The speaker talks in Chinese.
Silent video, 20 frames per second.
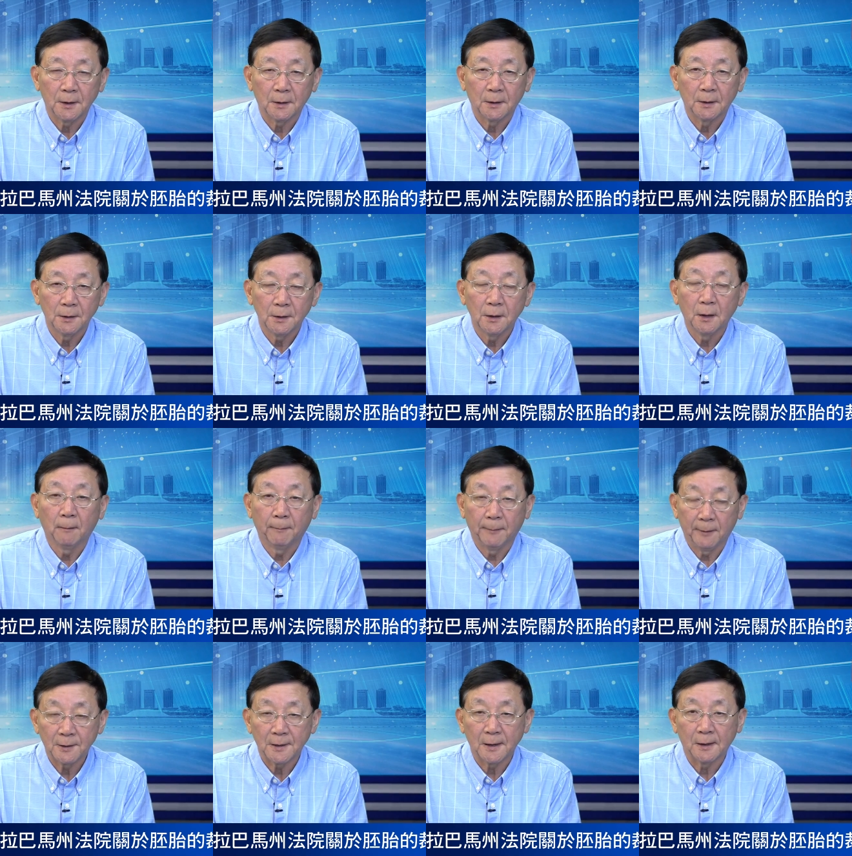个医疗
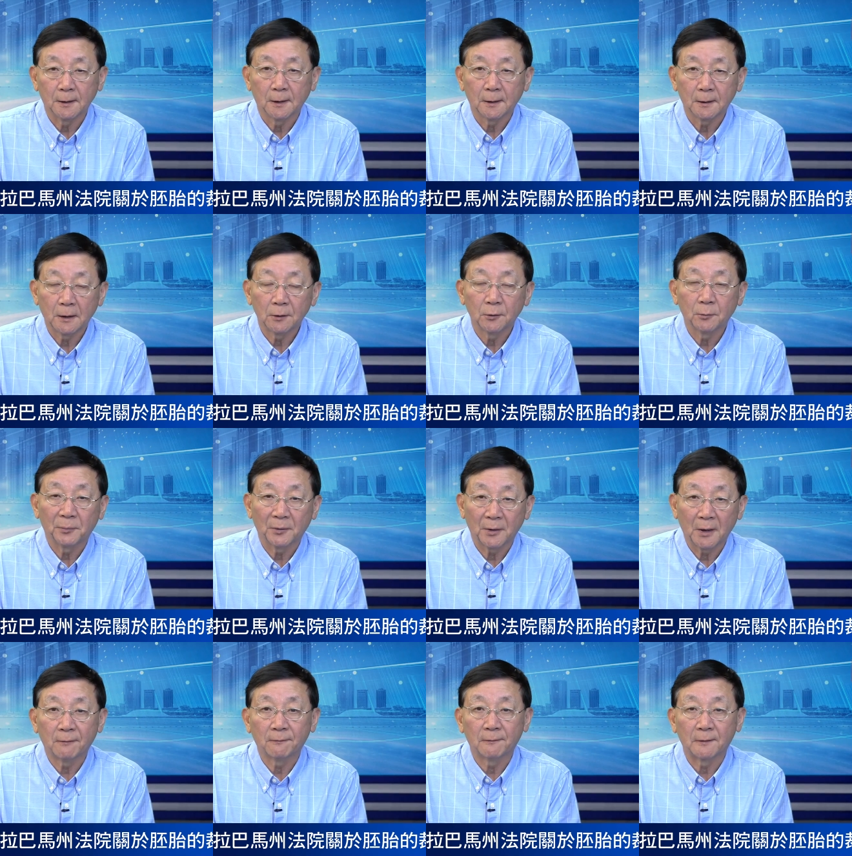保险呢，它都不
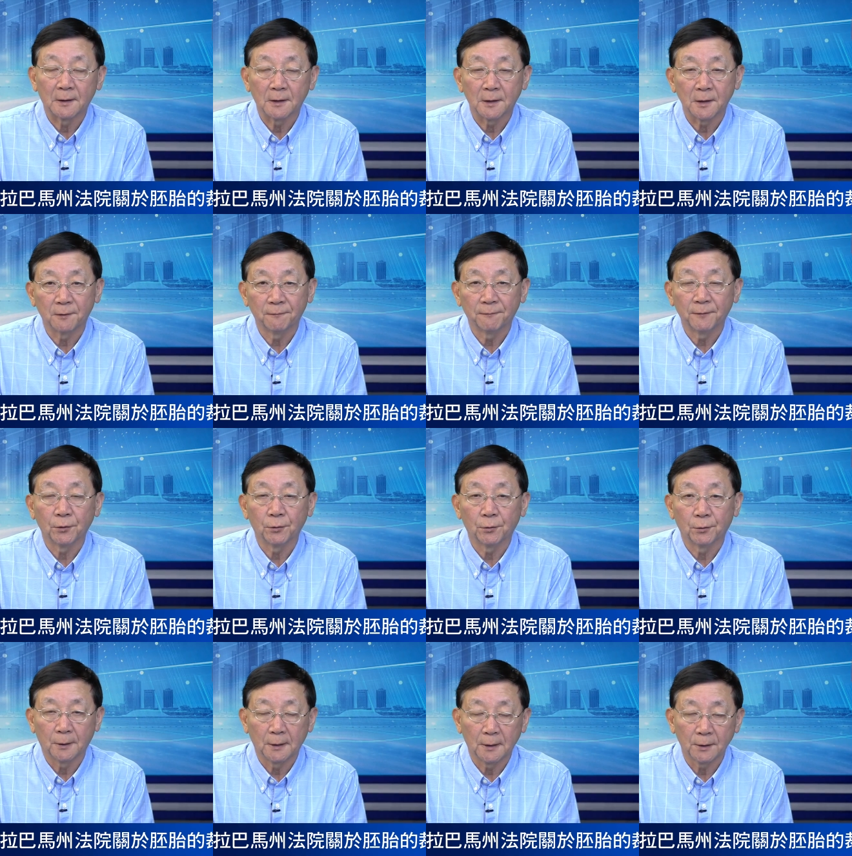cover 这个费用
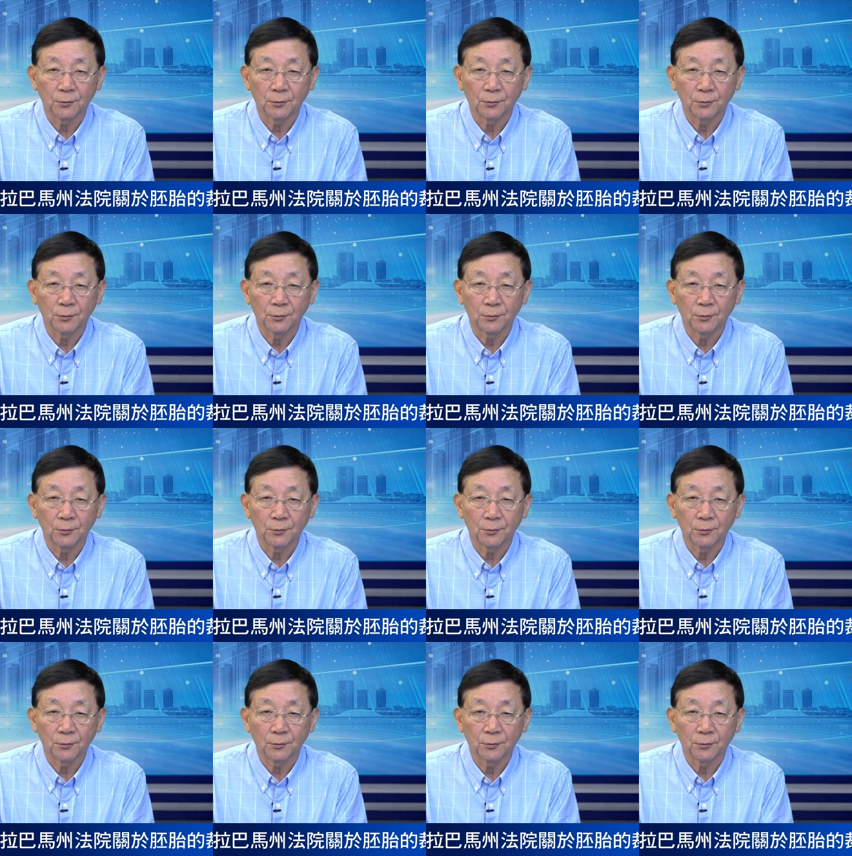哈，